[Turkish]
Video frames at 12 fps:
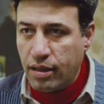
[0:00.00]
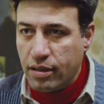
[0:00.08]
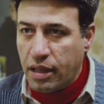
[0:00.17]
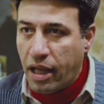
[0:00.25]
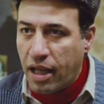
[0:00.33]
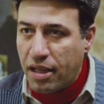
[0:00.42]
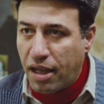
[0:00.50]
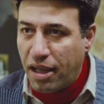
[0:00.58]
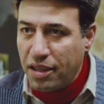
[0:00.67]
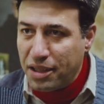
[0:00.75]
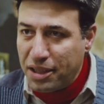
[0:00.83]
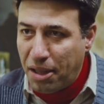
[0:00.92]
Derhal
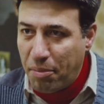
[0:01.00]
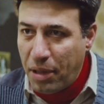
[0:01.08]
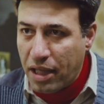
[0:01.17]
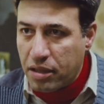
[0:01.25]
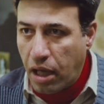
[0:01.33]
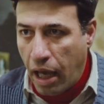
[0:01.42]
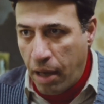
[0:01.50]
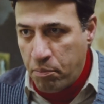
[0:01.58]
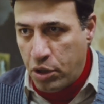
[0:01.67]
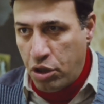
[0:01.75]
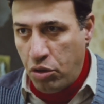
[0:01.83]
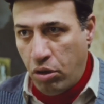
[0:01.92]
ne demek?
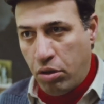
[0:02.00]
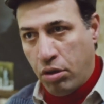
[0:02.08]
Emrin olur.